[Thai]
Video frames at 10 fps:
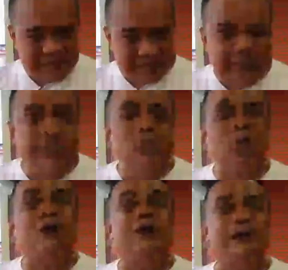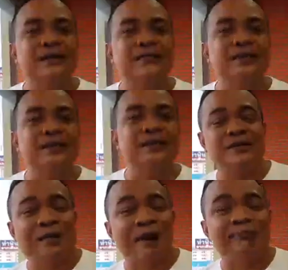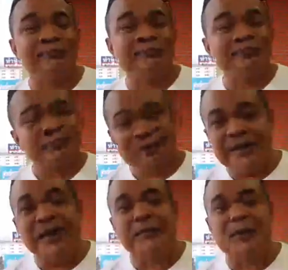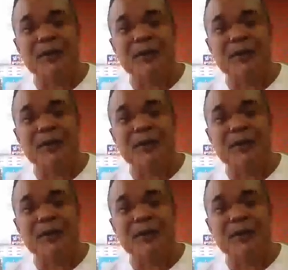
ชื่อบุคคลอื่น เพื่อกลับเหมือนกับ